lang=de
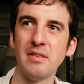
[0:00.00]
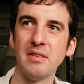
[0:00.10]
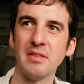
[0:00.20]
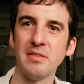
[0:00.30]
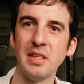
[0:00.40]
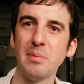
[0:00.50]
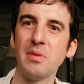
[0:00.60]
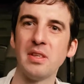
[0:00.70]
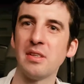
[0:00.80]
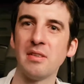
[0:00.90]
also neben
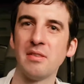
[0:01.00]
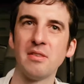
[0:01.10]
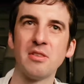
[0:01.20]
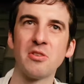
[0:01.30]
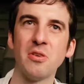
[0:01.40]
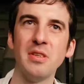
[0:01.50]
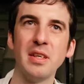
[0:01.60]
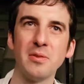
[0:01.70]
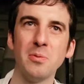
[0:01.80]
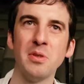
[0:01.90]
der schönen
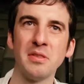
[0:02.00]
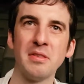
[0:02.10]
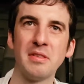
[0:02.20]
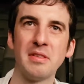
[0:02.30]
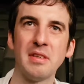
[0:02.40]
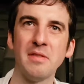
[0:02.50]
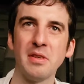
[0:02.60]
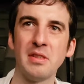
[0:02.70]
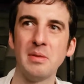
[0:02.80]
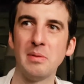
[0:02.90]
Natur sind einfach
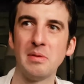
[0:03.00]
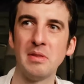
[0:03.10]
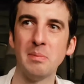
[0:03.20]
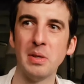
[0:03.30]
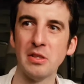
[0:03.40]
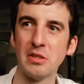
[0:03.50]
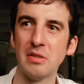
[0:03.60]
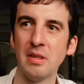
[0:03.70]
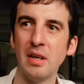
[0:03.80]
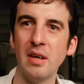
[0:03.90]
die, die
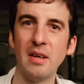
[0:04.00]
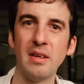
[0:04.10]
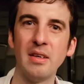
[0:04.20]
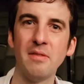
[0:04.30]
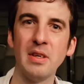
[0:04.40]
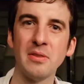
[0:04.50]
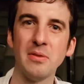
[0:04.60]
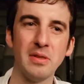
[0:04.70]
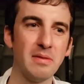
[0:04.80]
Menschen, äh, war so